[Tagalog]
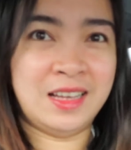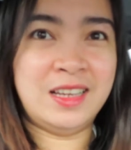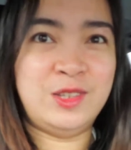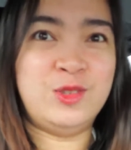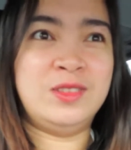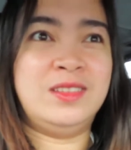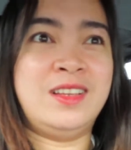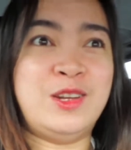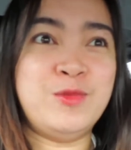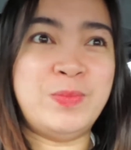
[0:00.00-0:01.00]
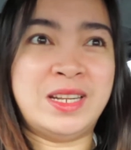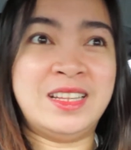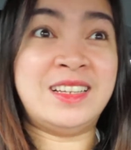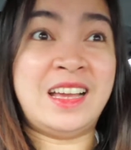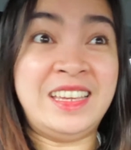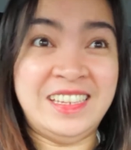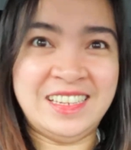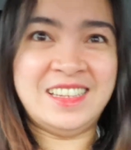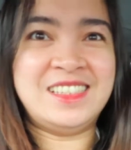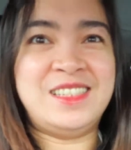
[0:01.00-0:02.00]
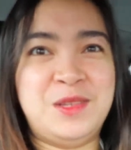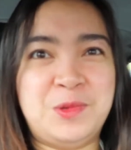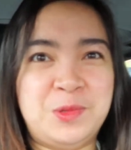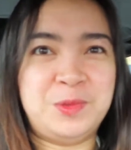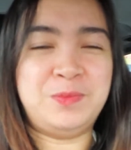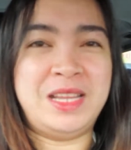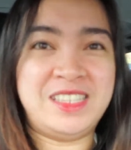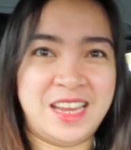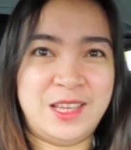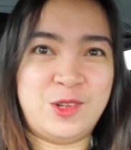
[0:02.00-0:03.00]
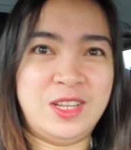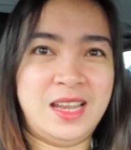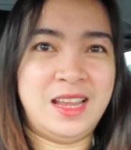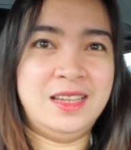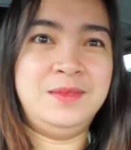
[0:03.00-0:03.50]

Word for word: ganun, ganun pa rin kakinis yung Pajero nila.